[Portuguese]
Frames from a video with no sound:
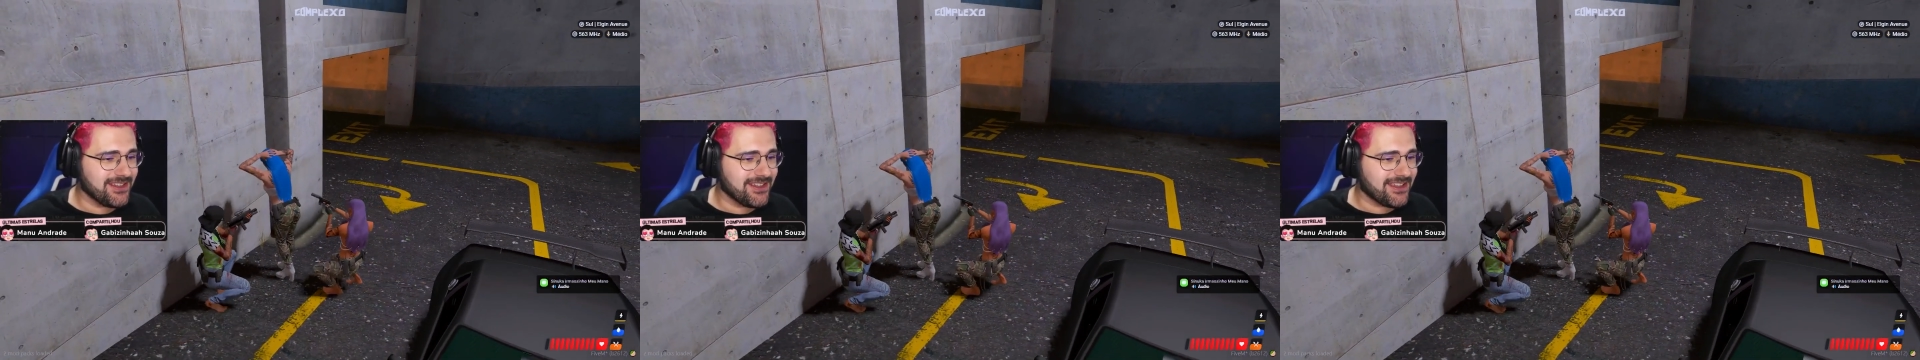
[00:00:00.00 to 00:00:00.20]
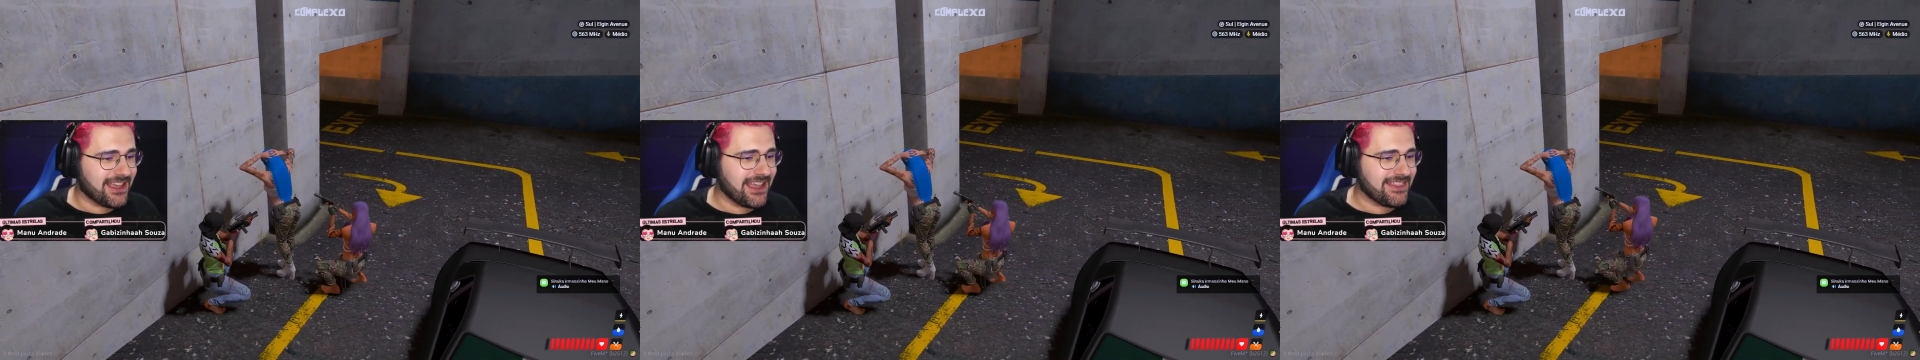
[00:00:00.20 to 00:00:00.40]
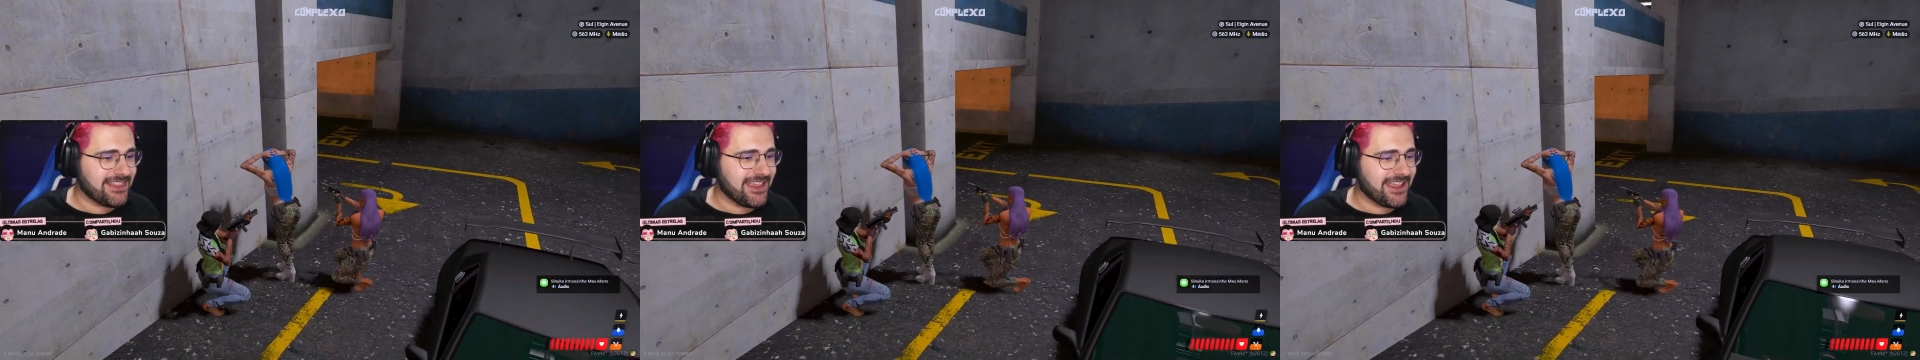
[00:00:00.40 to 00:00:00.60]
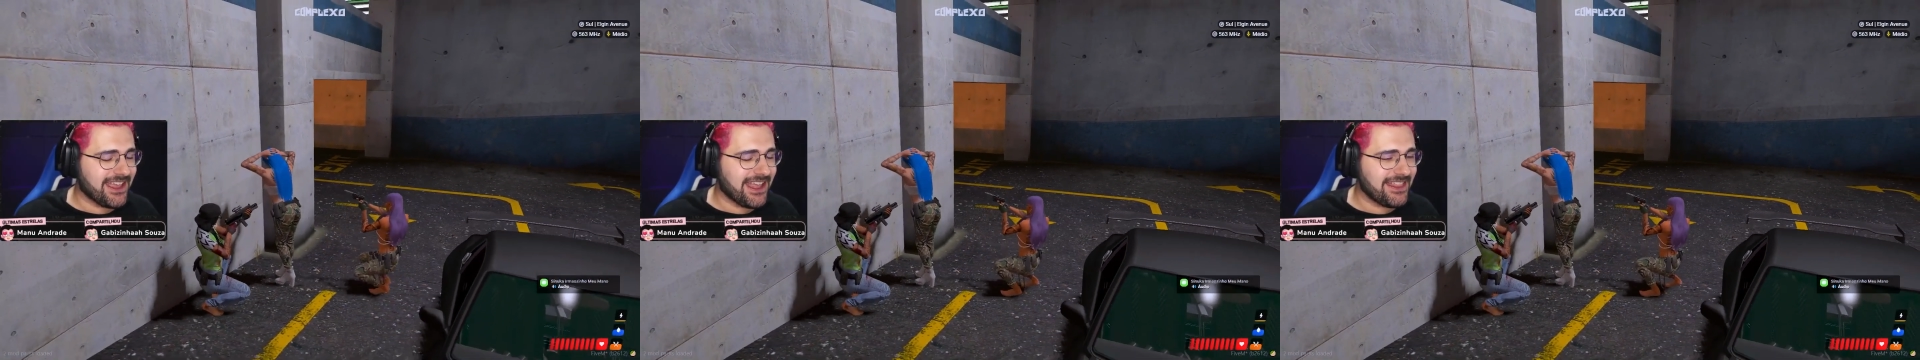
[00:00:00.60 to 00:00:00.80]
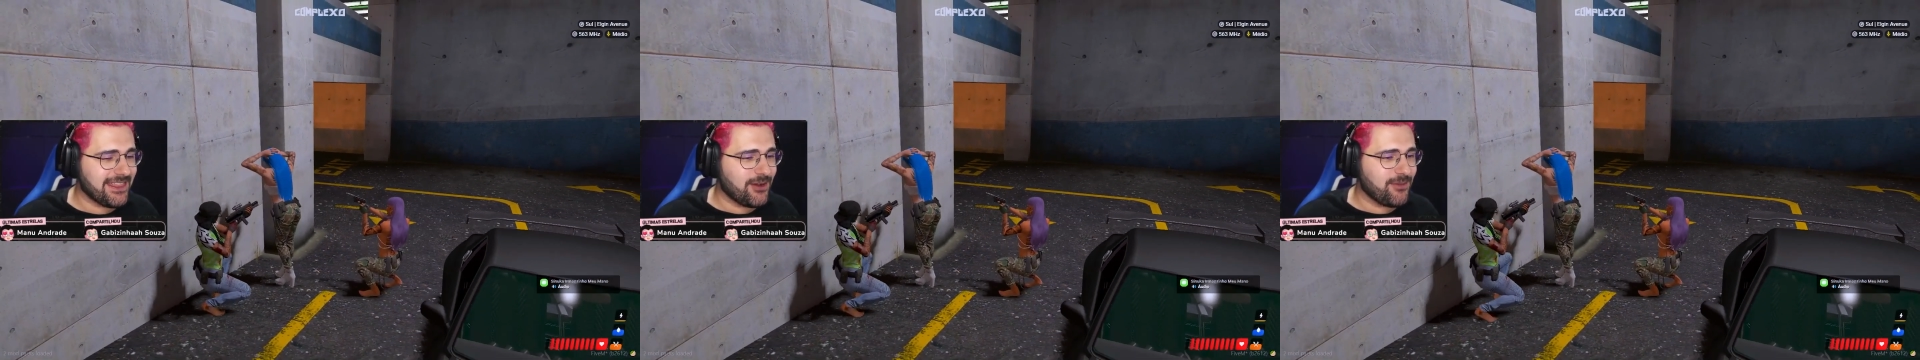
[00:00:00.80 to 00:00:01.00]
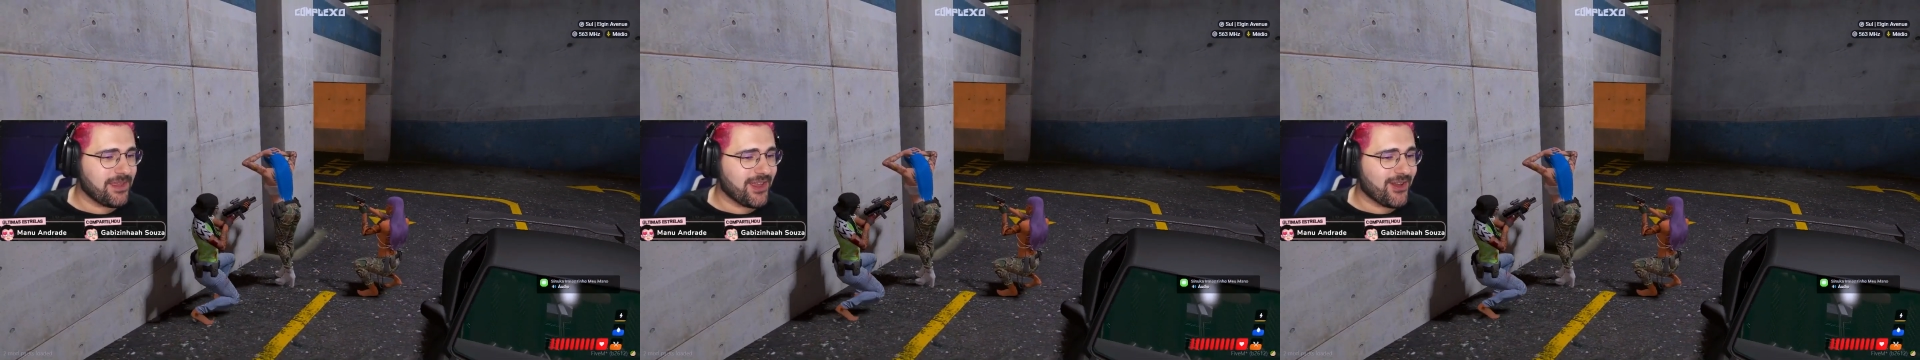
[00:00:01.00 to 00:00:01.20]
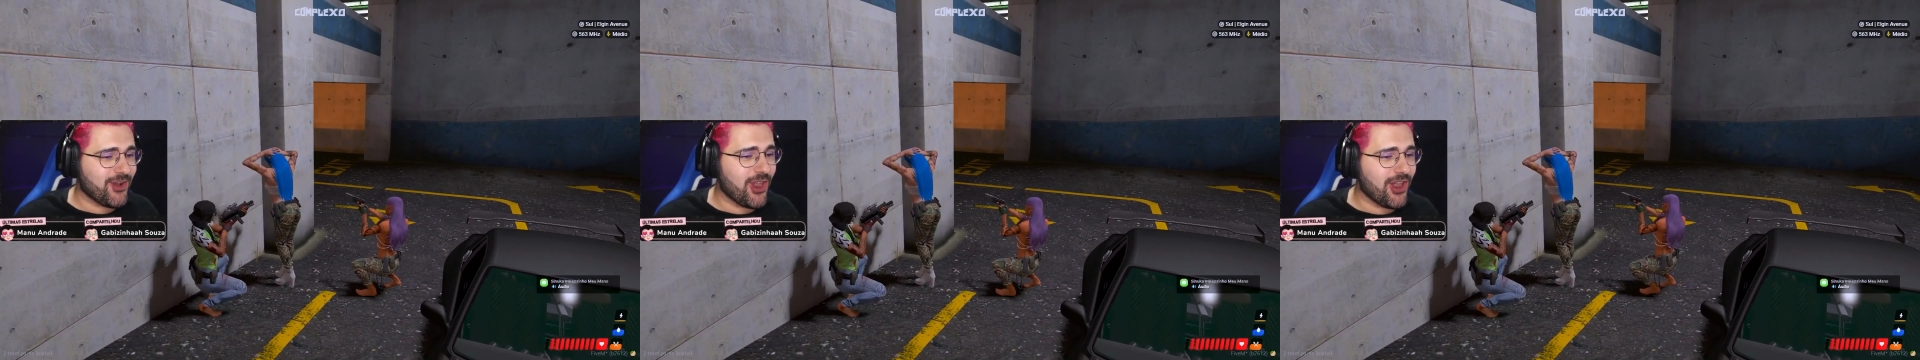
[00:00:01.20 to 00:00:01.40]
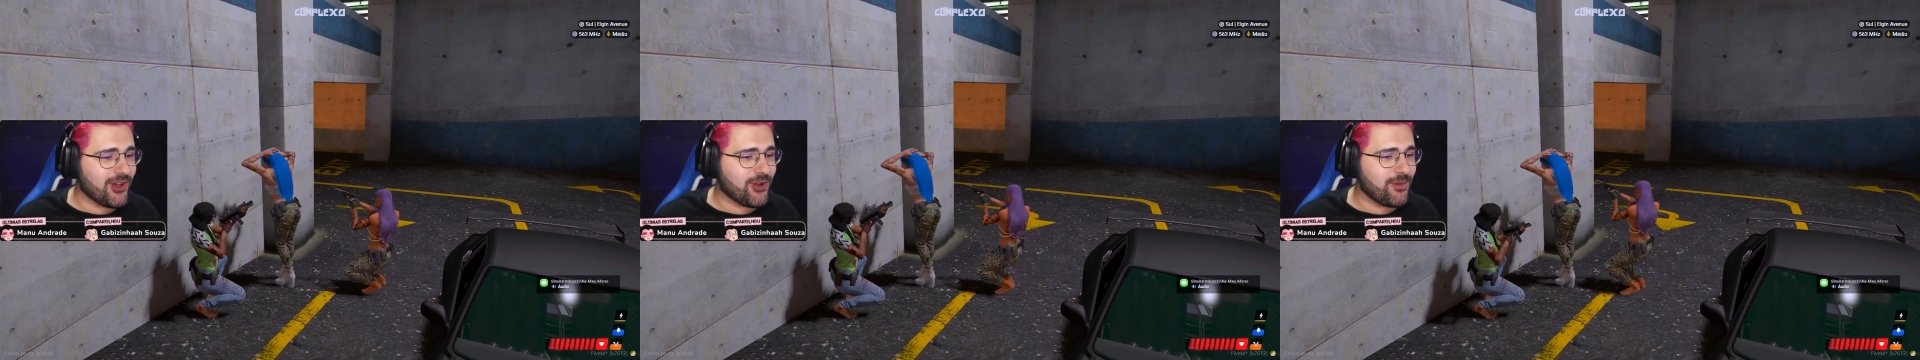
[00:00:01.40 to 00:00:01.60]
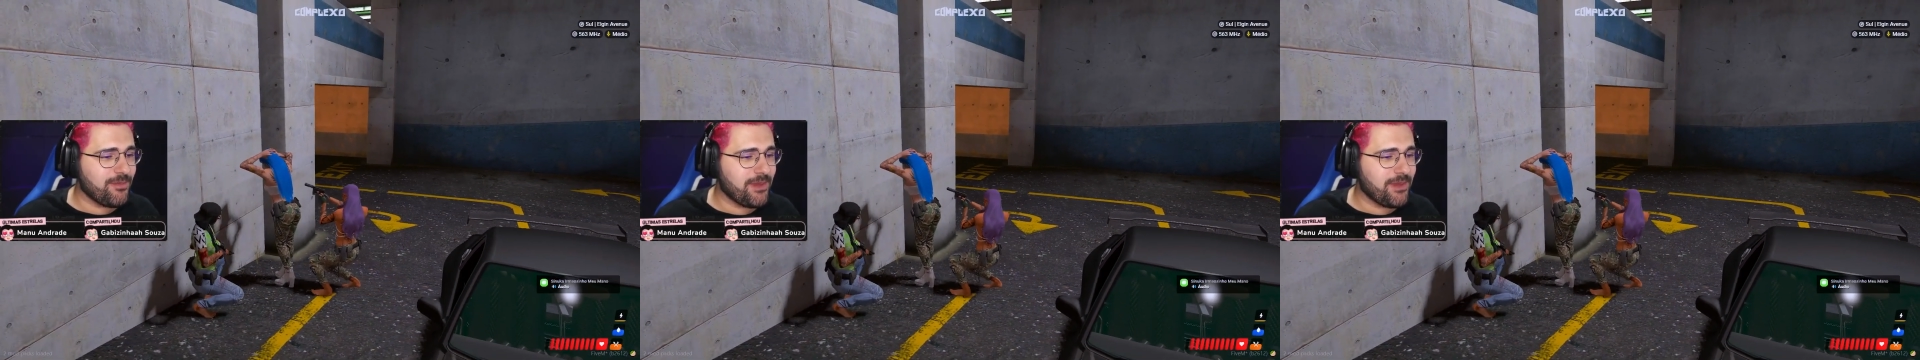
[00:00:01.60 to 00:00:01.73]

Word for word: Você cadê, cadê o é, bico? Coloca o